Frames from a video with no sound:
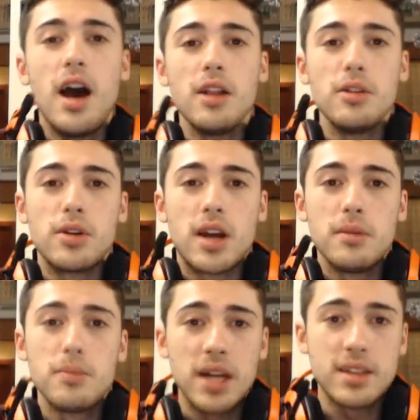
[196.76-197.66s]
Allora,
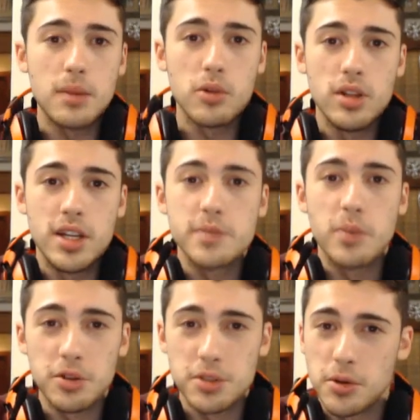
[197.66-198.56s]
partiamo con le
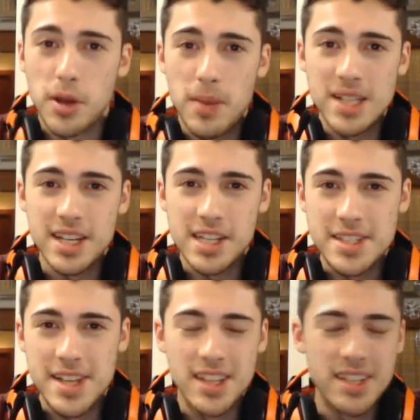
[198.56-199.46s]
risposte ora, basta
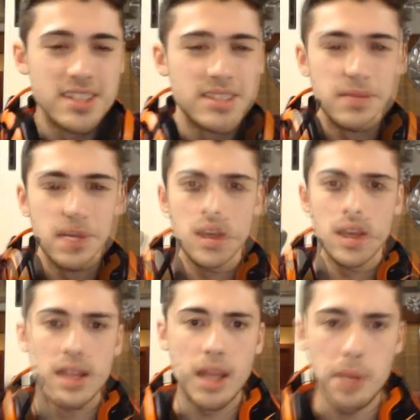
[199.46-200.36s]
cazzate.
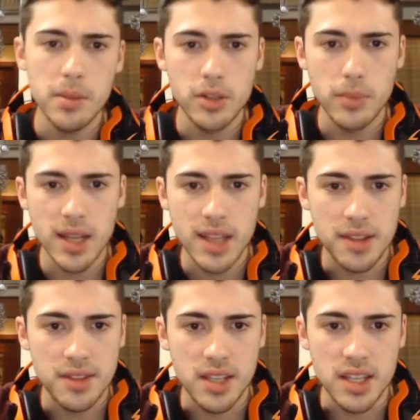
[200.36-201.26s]
La prima domanda è
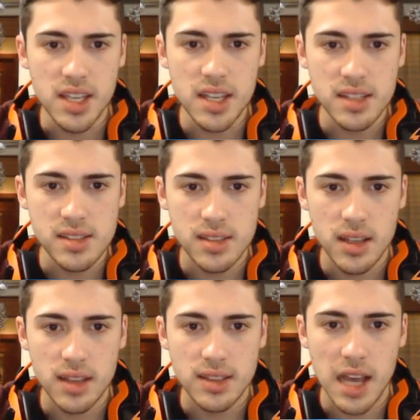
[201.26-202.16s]
di
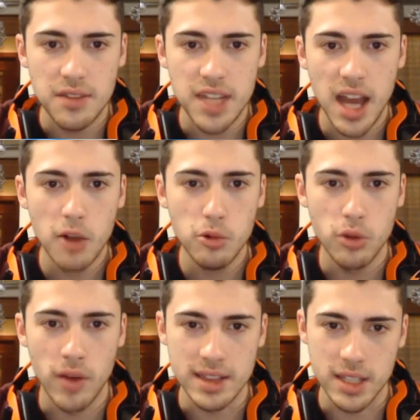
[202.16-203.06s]
X
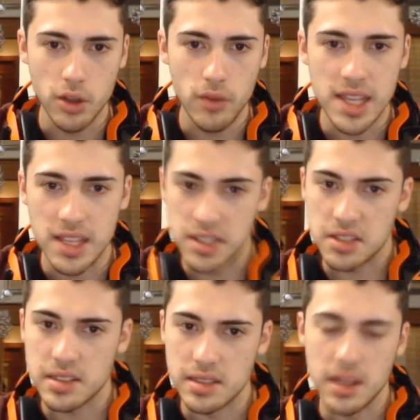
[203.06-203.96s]

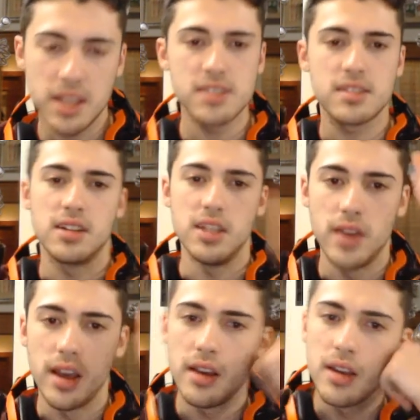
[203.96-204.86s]
Davilagu99X che
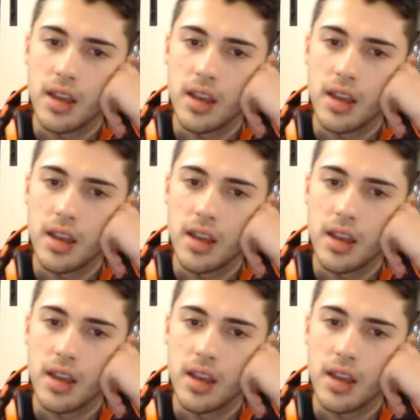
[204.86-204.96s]
scrive